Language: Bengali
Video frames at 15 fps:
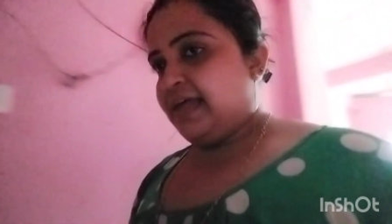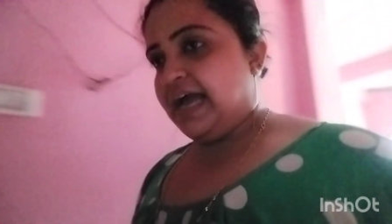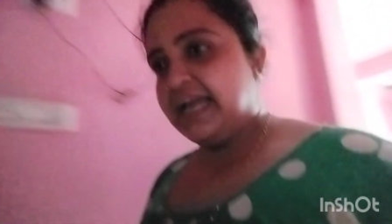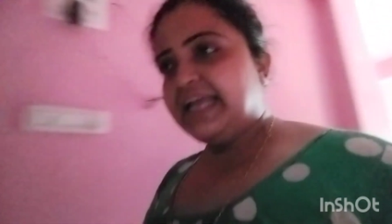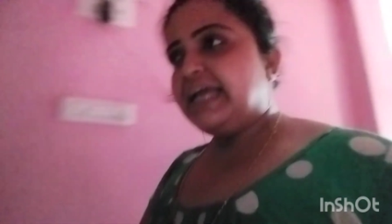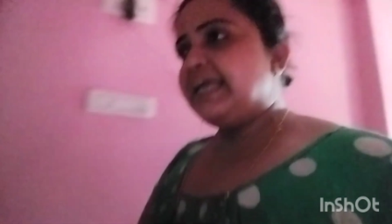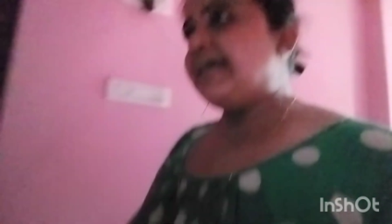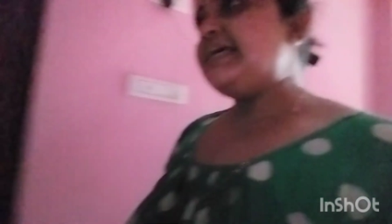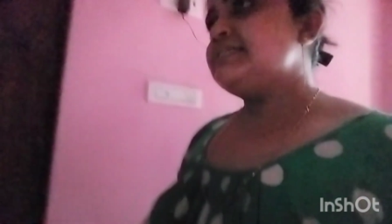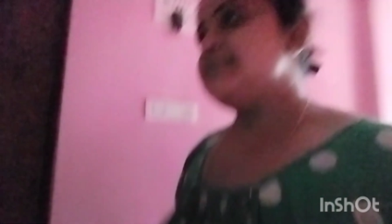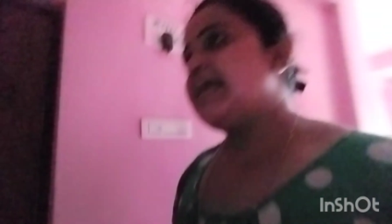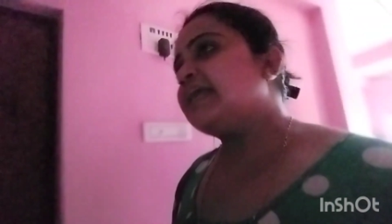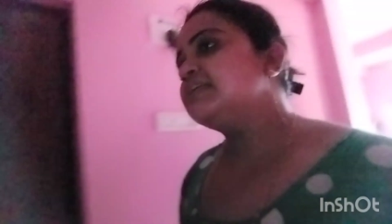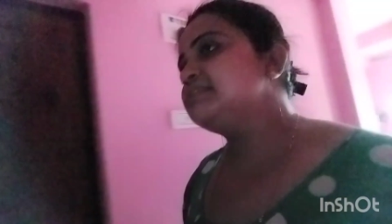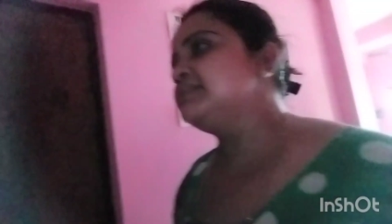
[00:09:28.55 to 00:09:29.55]
আয় আয় আয়
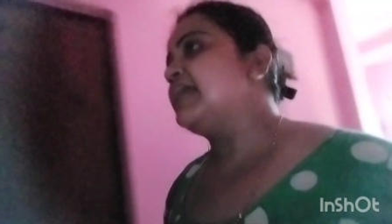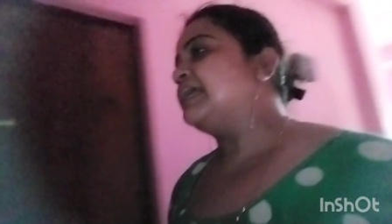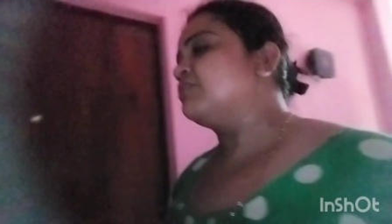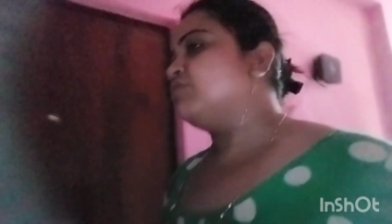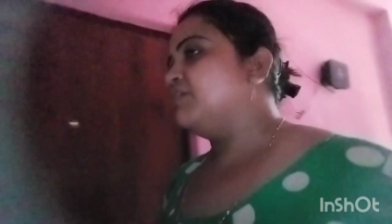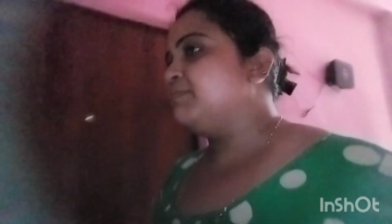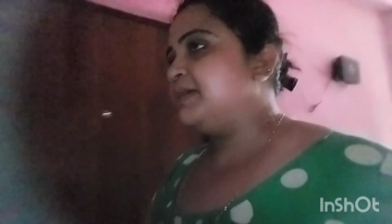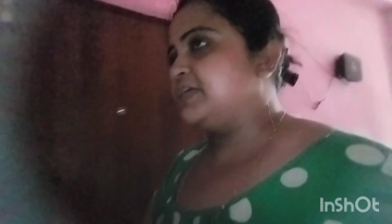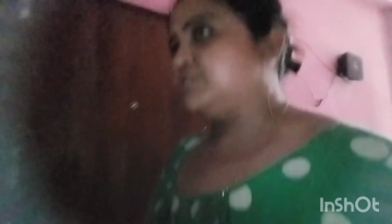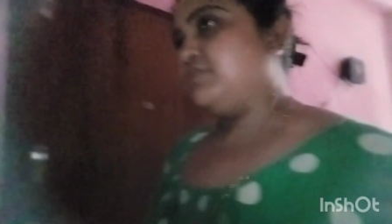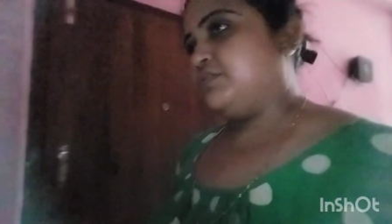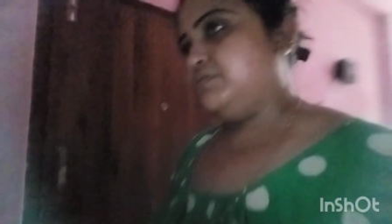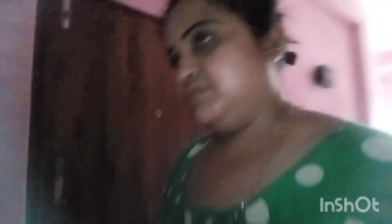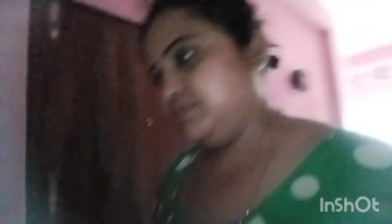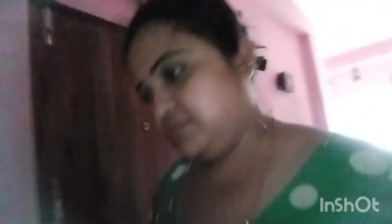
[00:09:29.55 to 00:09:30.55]
স্নান স্নান করবি এসো
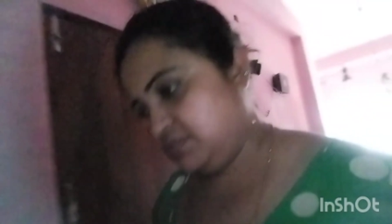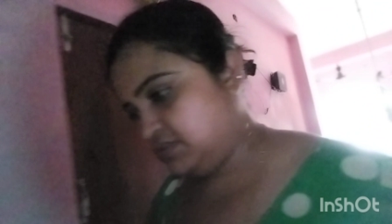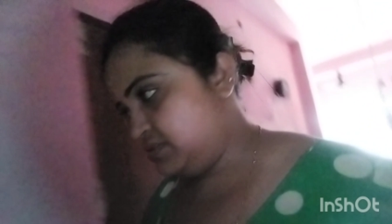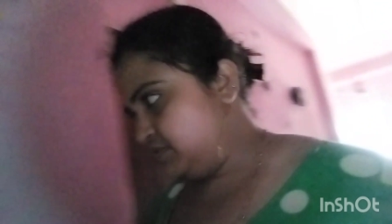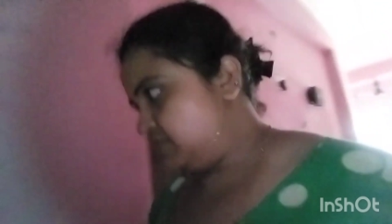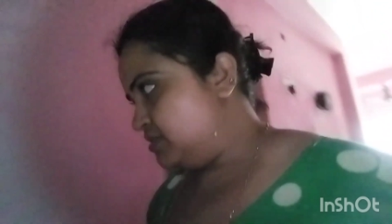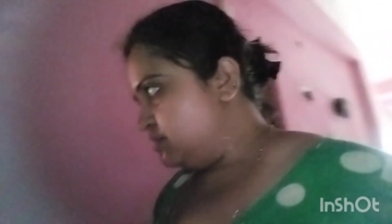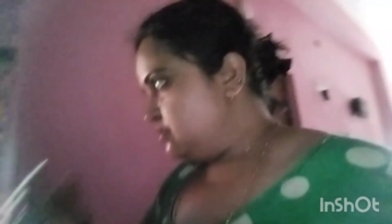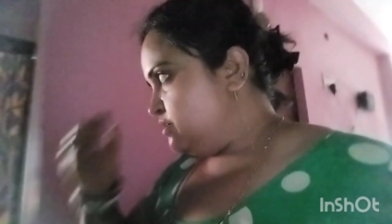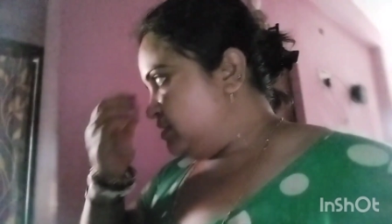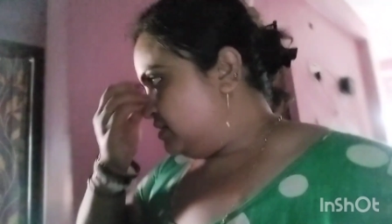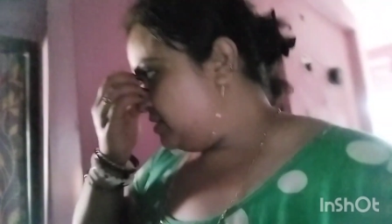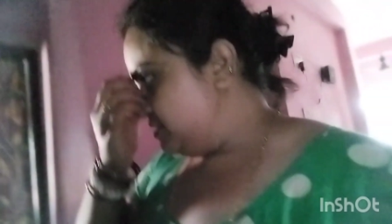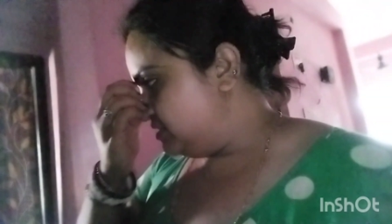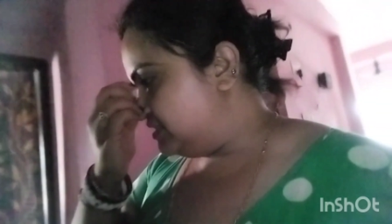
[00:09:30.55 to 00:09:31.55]

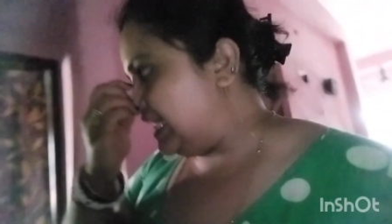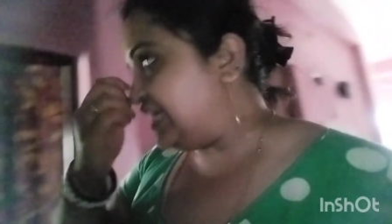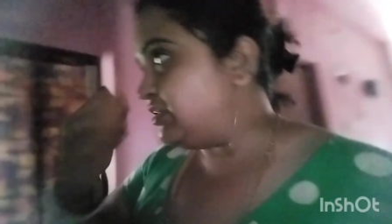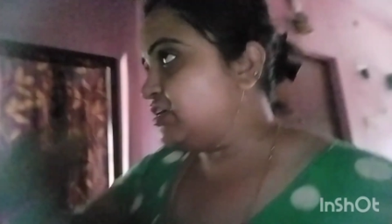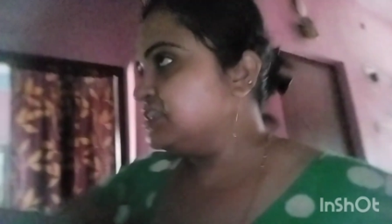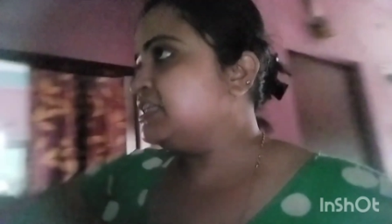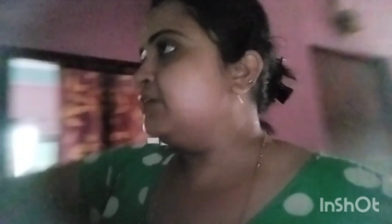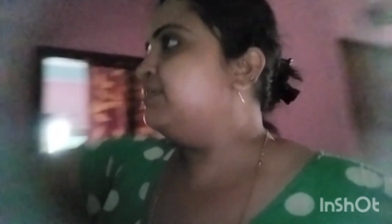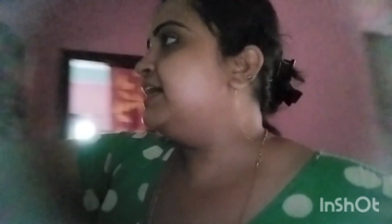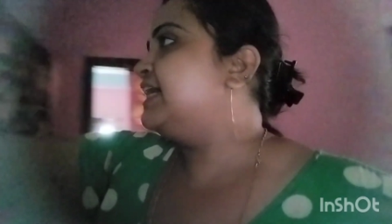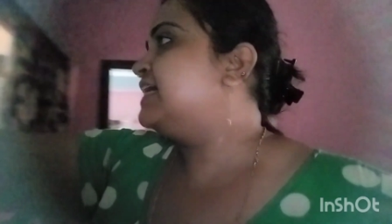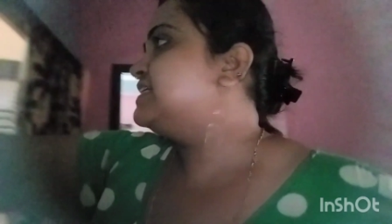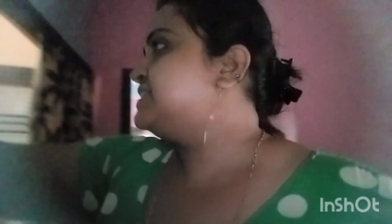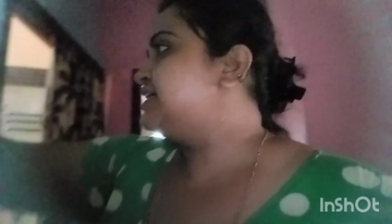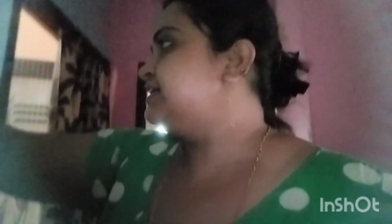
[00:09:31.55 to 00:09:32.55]
সাড়ে দশটা হয়ে
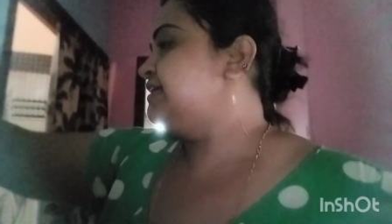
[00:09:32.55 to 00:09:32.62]
গেছে